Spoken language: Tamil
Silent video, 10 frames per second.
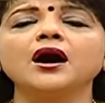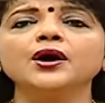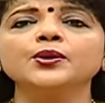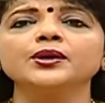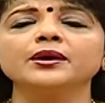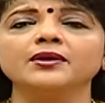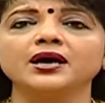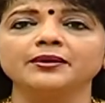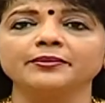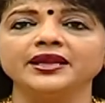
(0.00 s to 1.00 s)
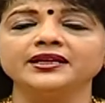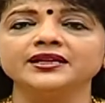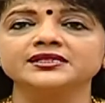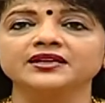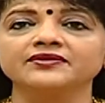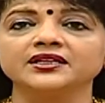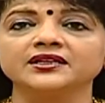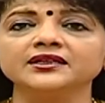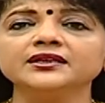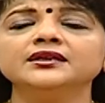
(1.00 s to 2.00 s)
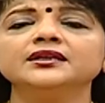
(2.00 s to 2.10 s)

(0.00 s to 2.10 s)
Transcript: ஆரோக்கியமாக மெயின்டைன் செய்வதற்கு